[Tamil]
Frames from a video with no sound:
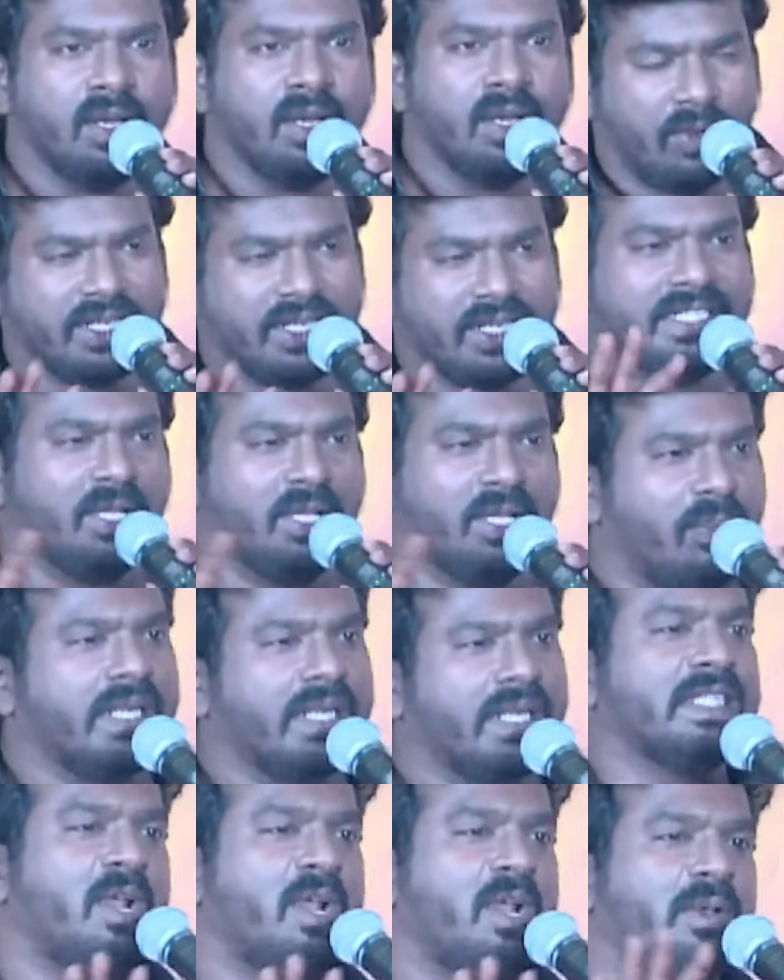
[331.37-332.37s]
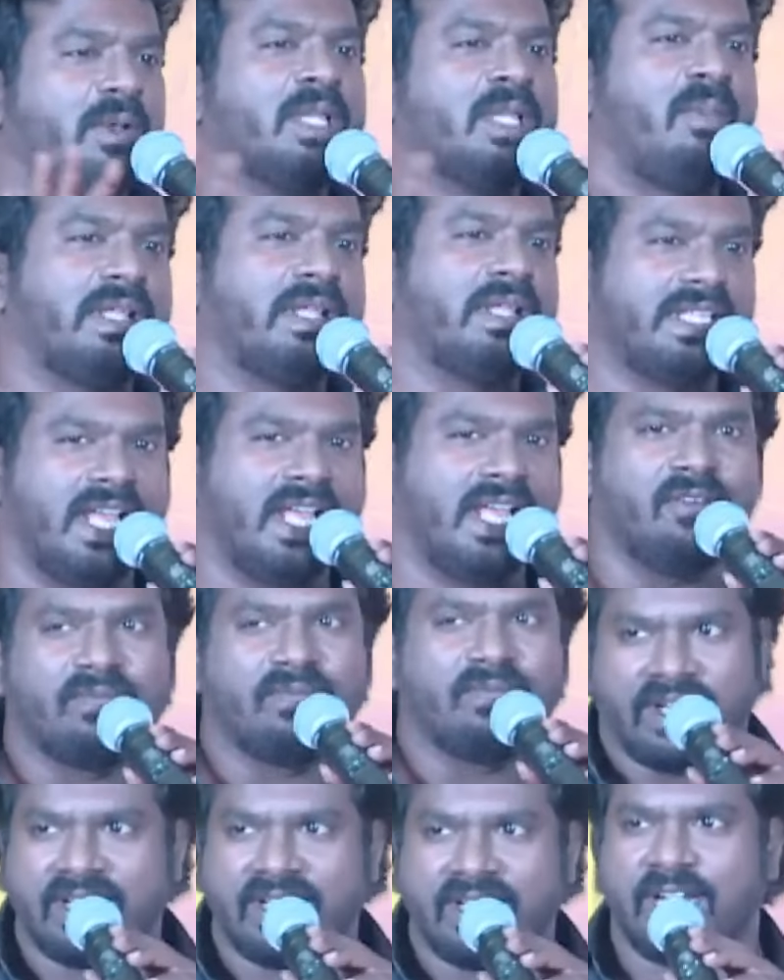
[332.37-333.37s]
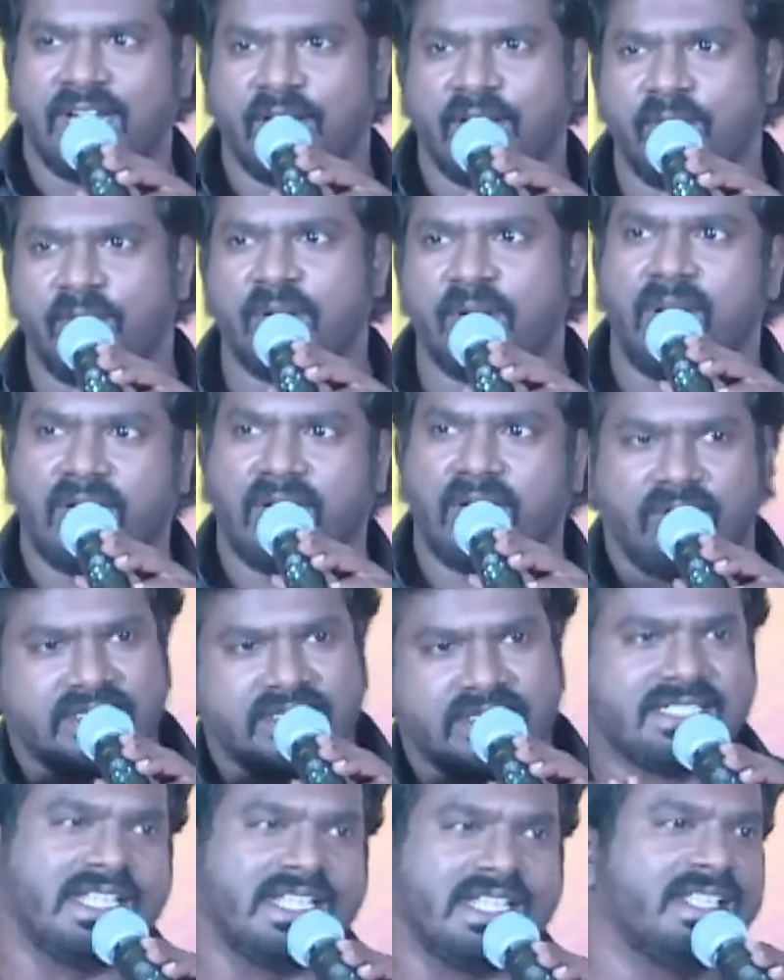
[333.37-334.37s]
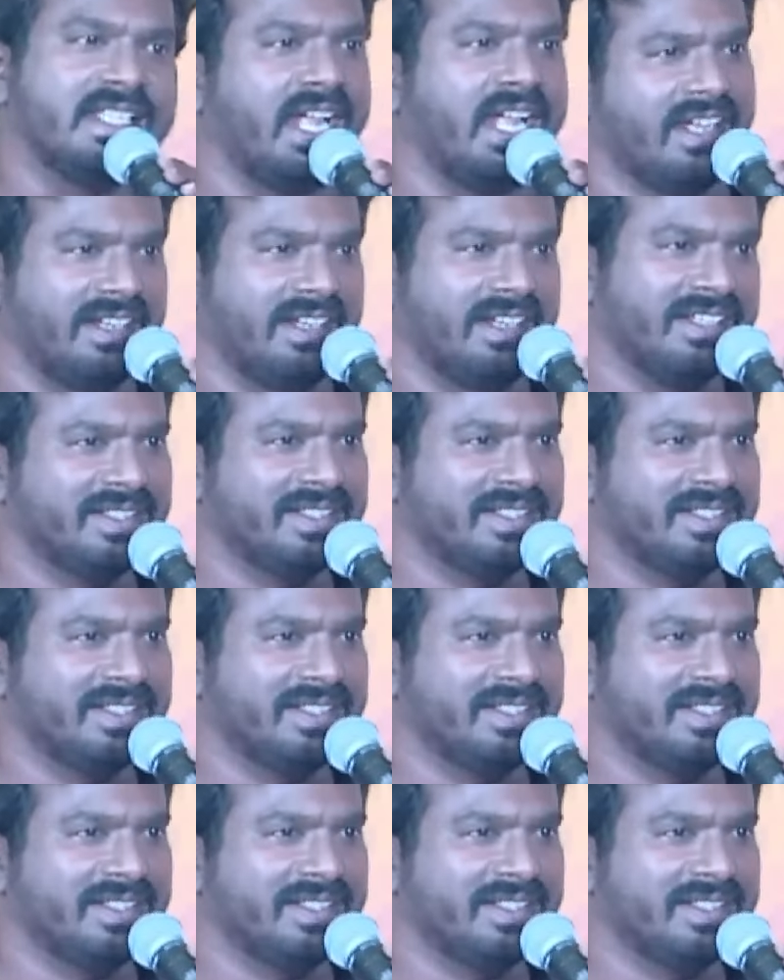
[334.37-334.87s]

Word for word: பட் இந்த படத்தில் வந்து பார்த்தீங்கன்னா ஃப்ரெண்டு ரெண்டு பேருமே ஆனால் வச்சு செஞ்சுட்டாங்க என்ன